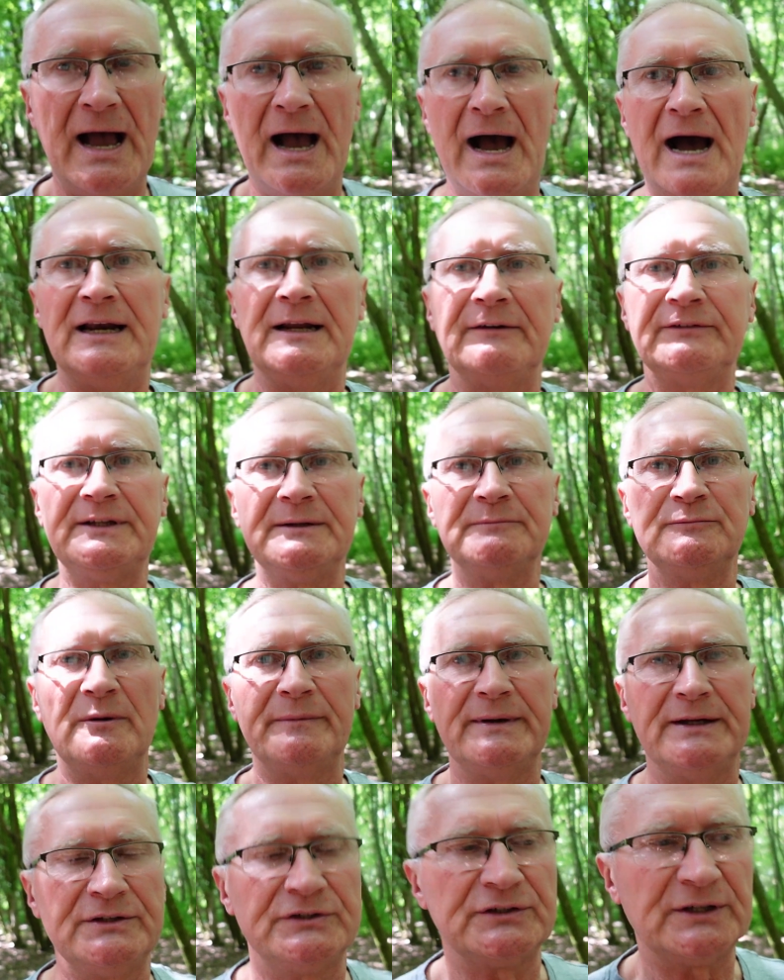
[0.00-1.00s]
Ale w tym
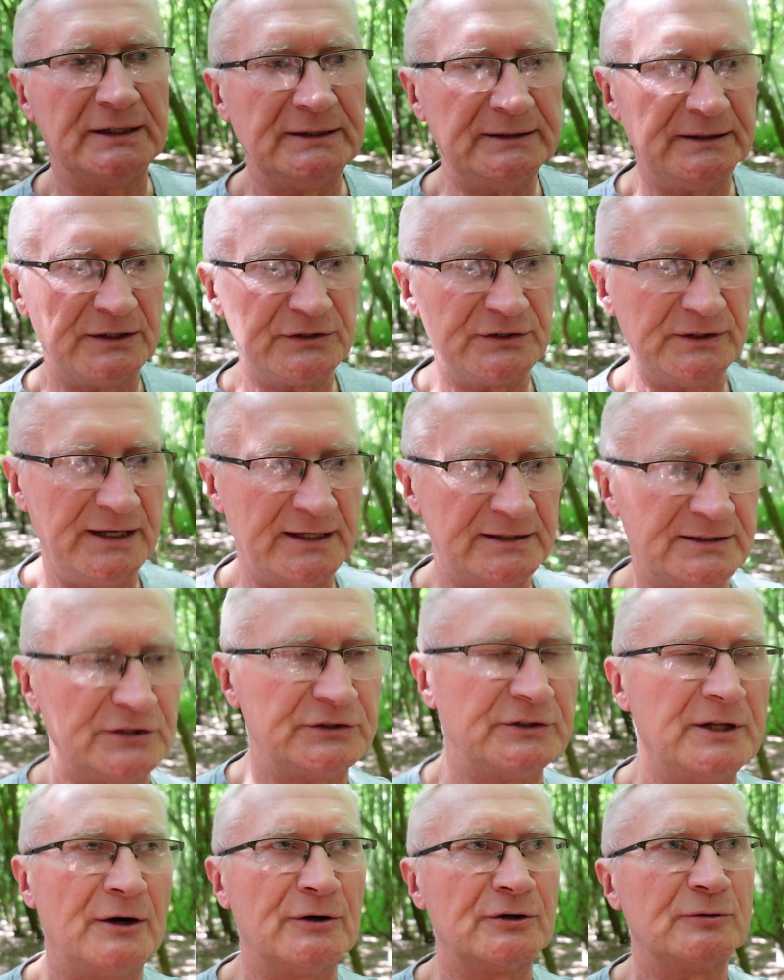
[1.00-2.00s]
momencie, jeżeli
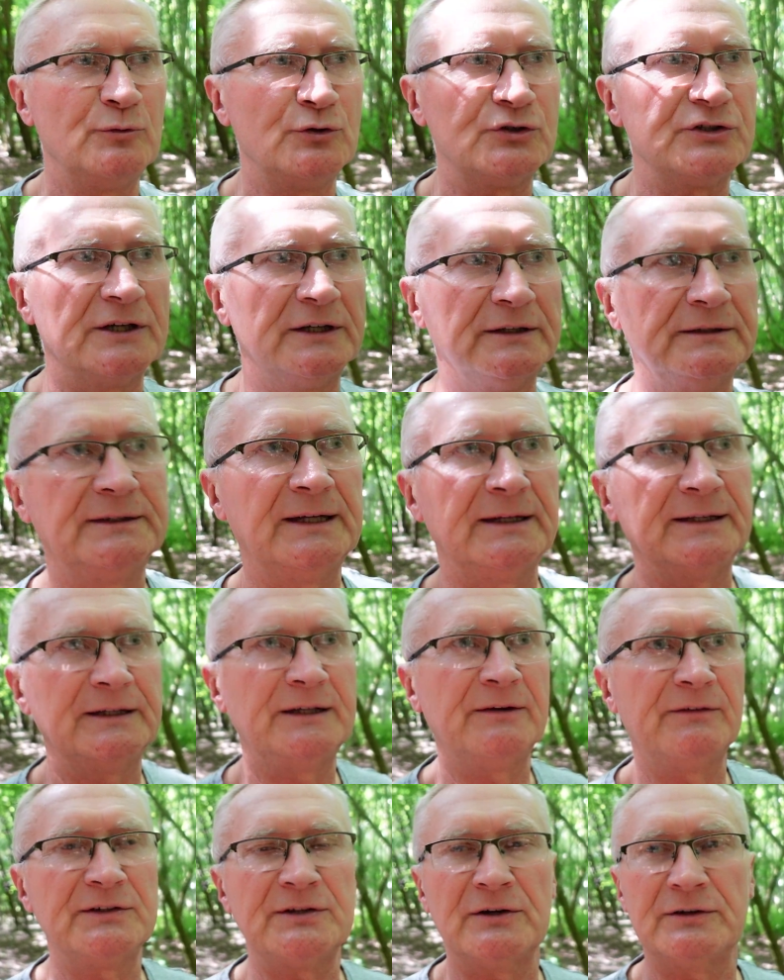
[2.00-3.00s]
jesteś na ormusie, na
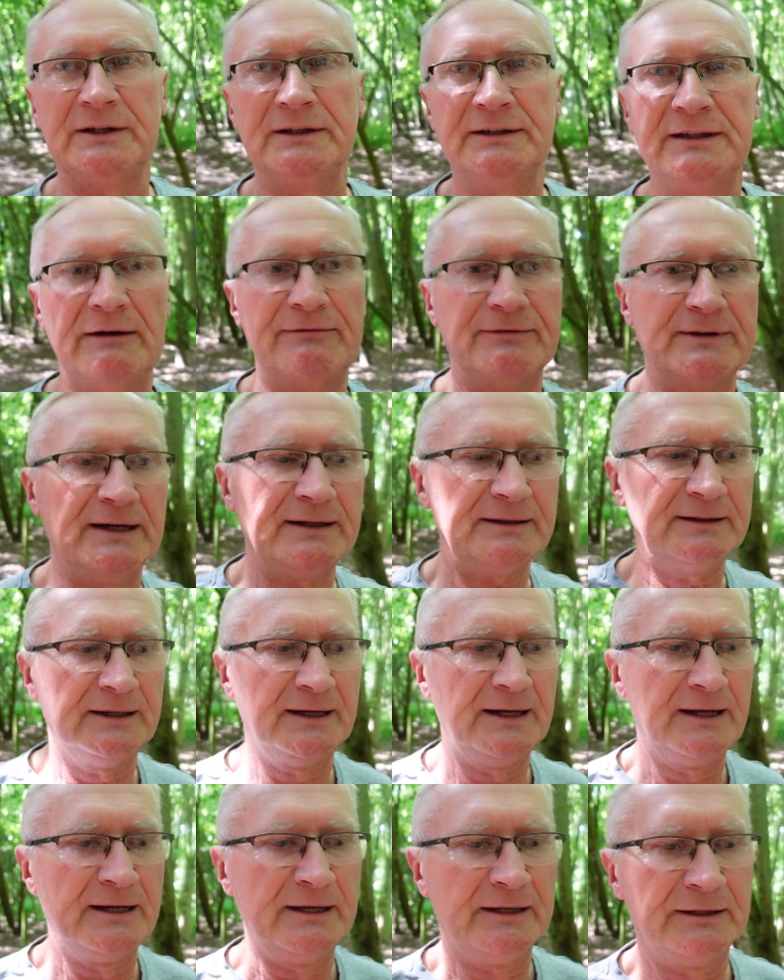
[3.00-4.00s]
takich wysokich dawkach,
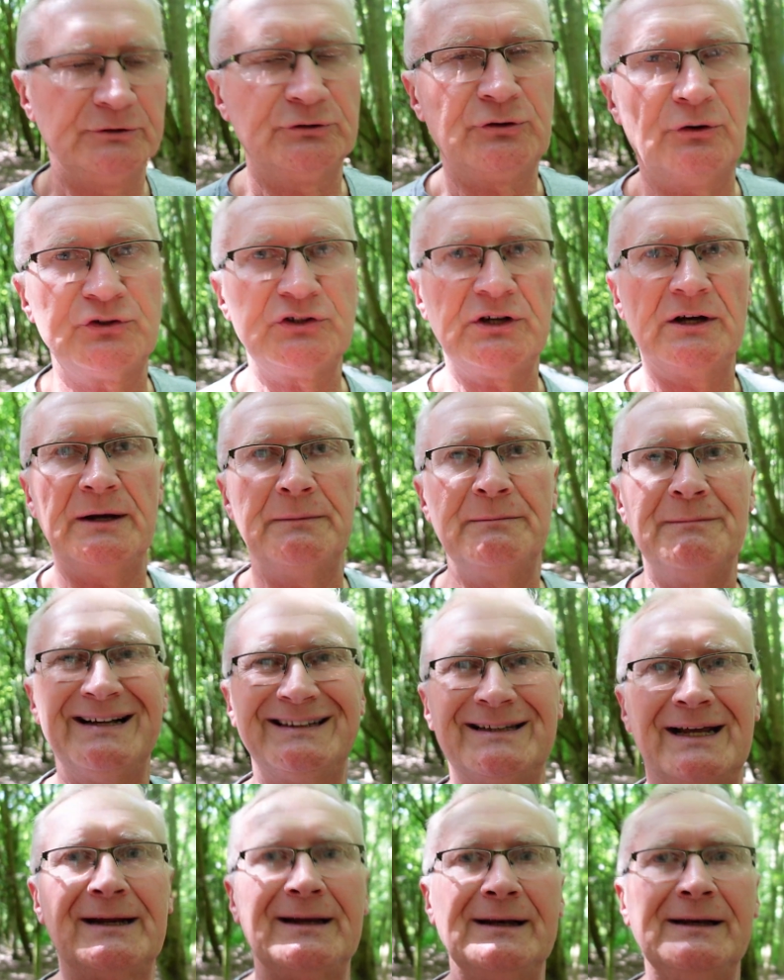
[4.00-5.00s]
to się
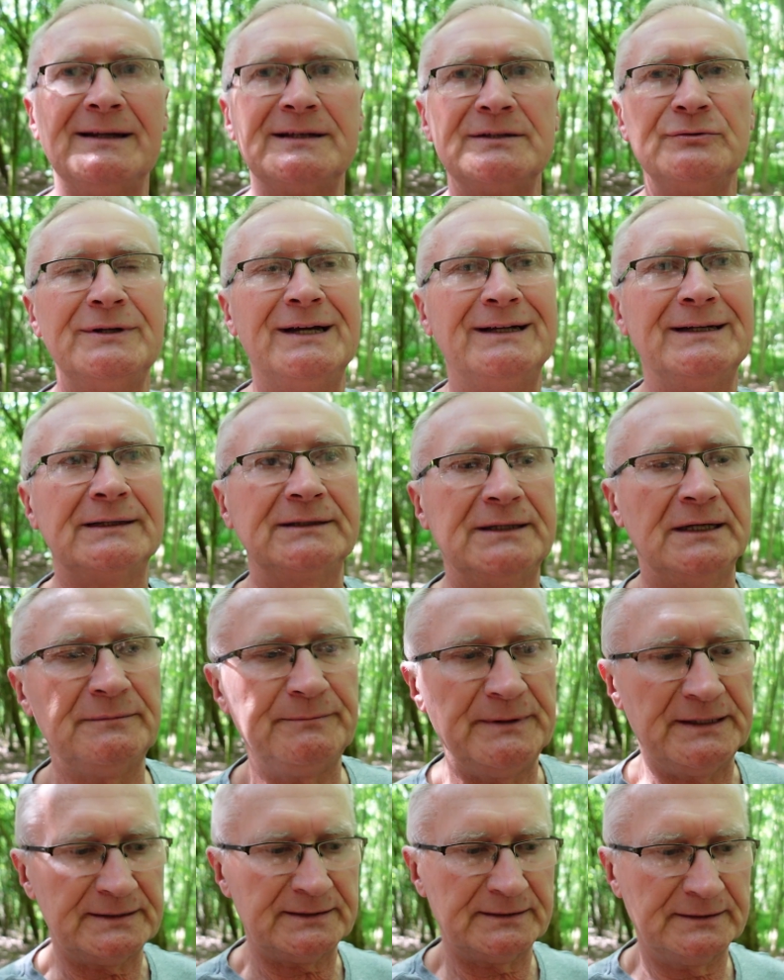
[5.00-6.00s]
materializuje
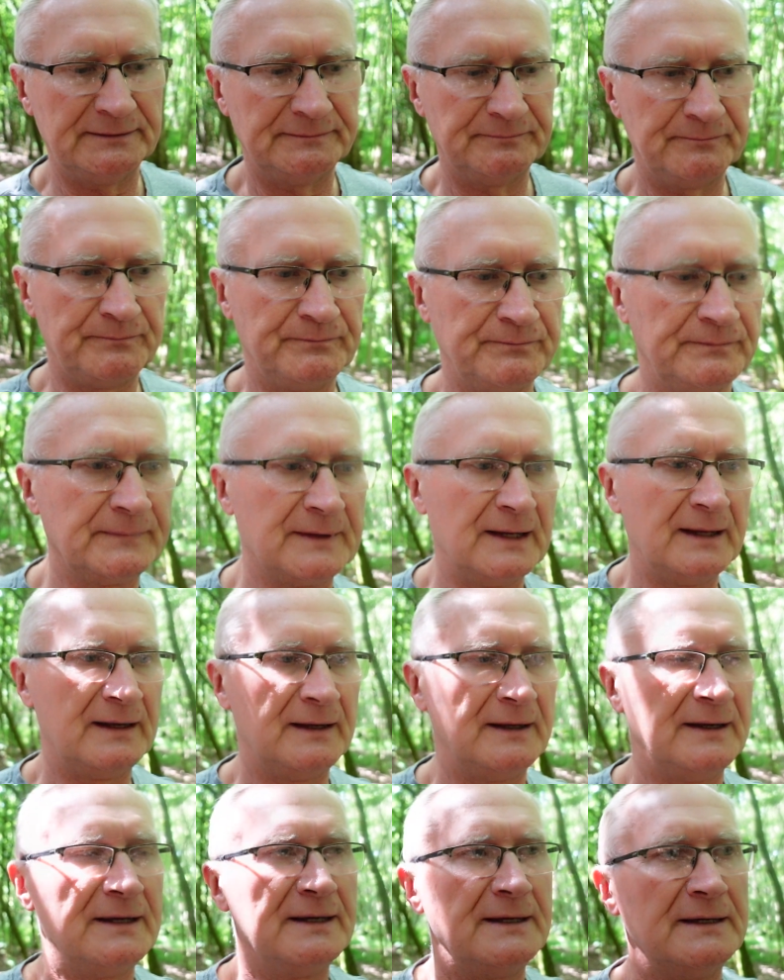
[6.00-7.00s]
natychmiast.
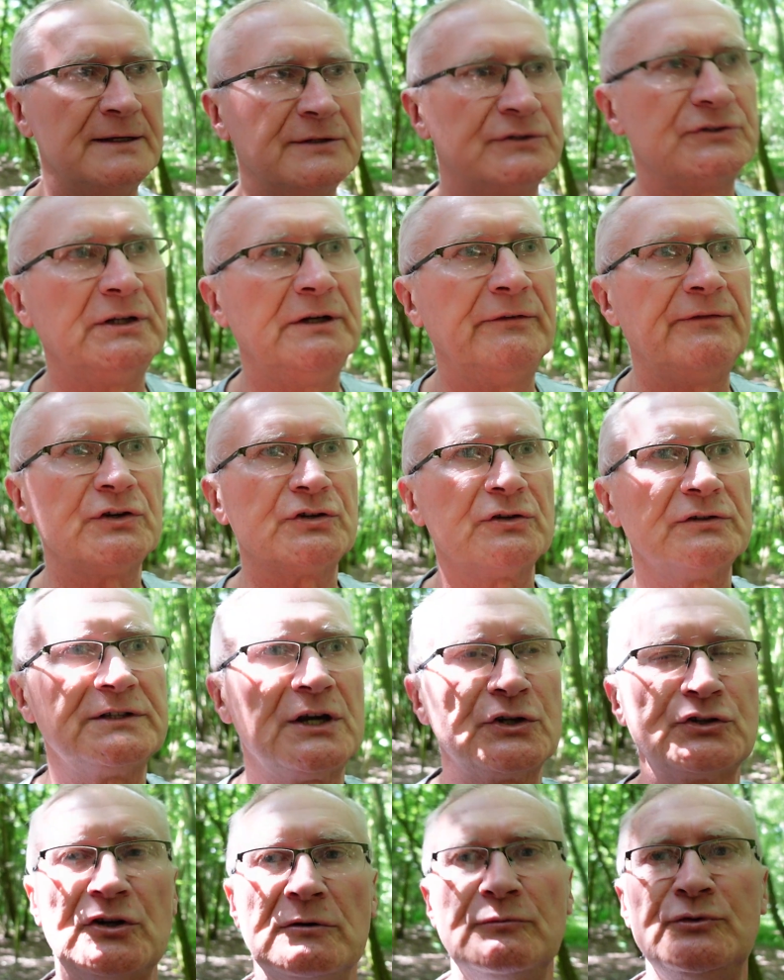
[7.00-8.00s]
Czyli
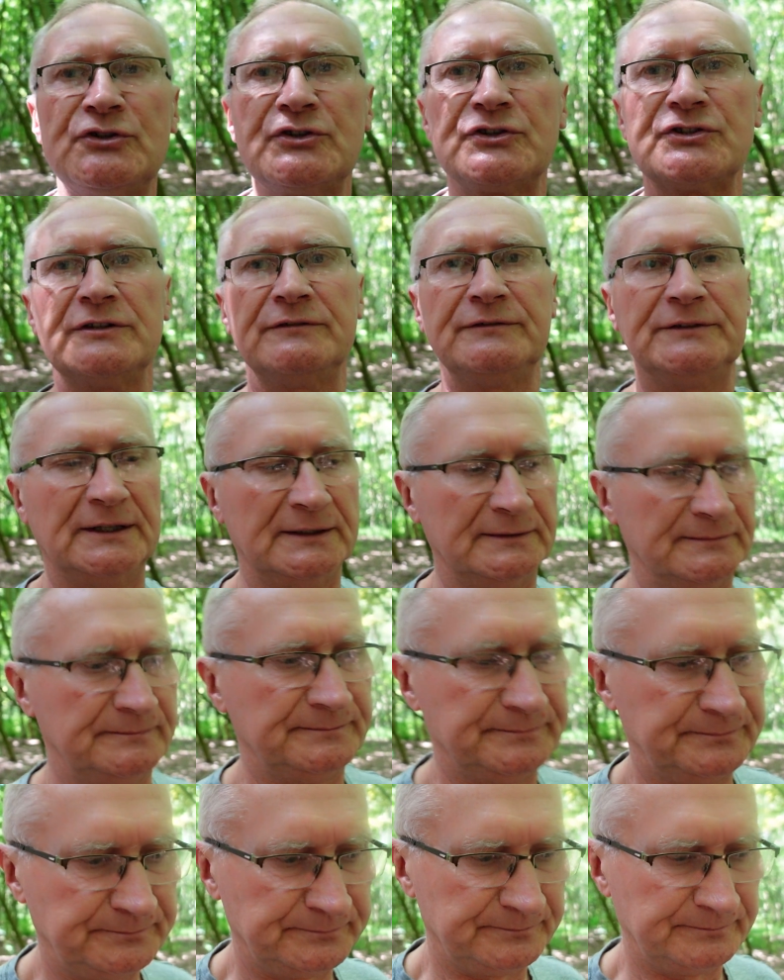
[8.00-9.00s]
wyrządzasz komuś krzywdę.
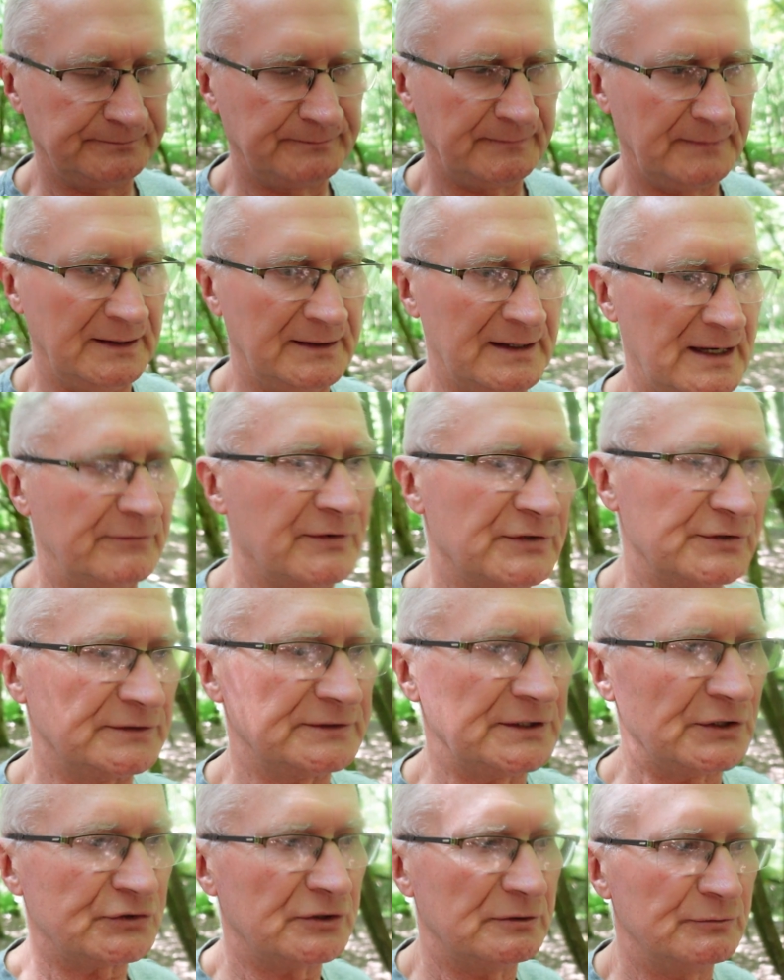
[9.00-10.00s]
Jak
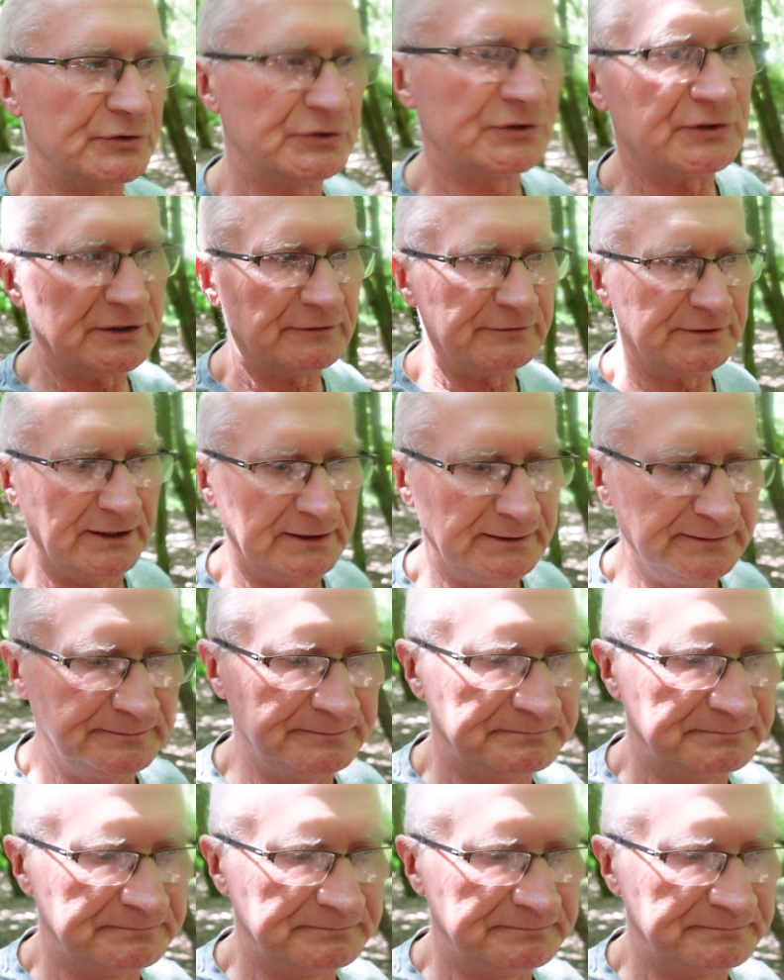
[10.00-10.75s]
wyrządzasz komuś krzywdę,